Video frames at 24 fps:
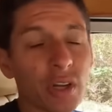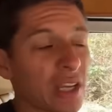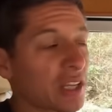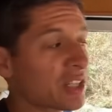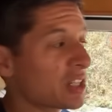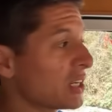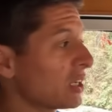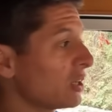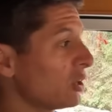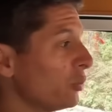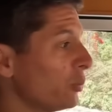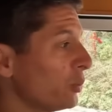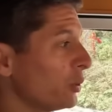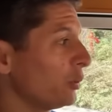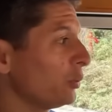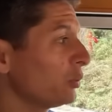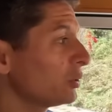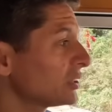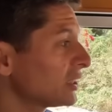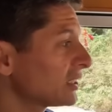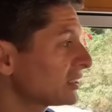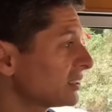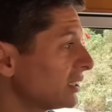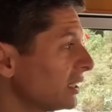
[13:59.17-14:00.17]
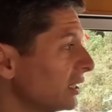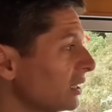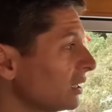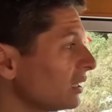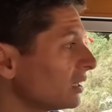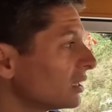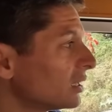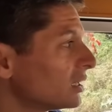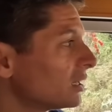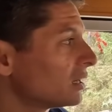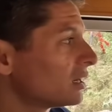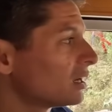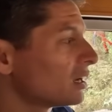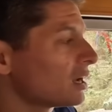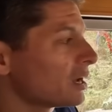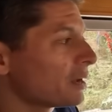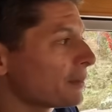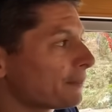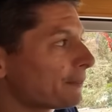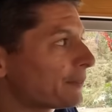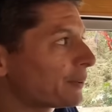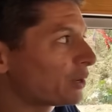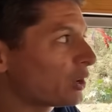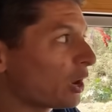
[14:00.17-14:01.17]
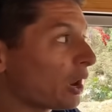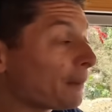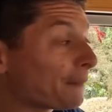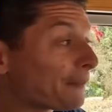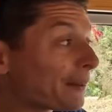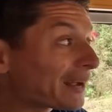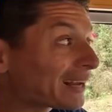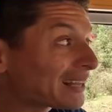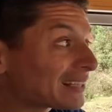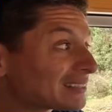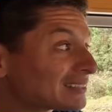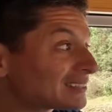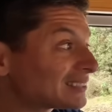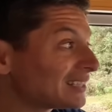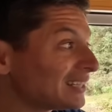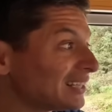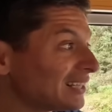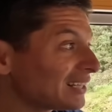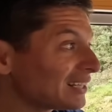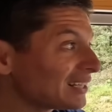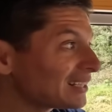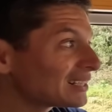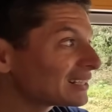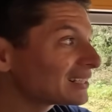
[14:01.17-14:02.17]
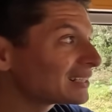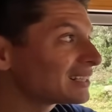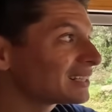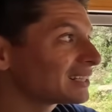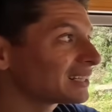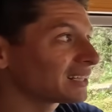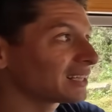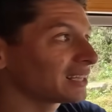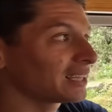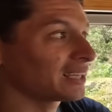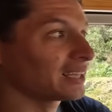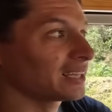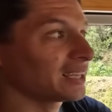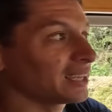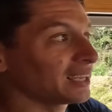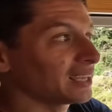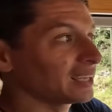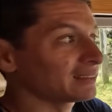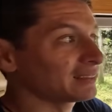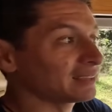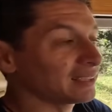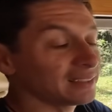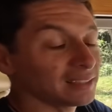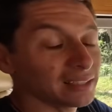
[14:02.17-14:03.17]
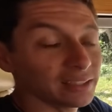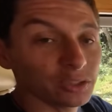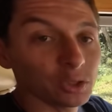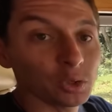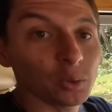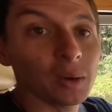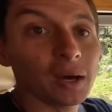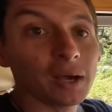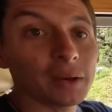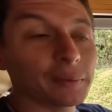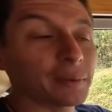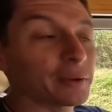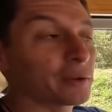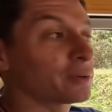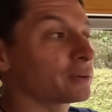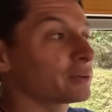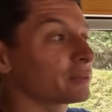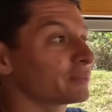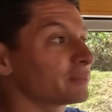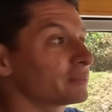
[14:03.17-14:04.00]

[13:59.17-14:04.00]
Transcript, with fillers: que ayer no pudimos hacer, pero al parecer están dando bárbaro.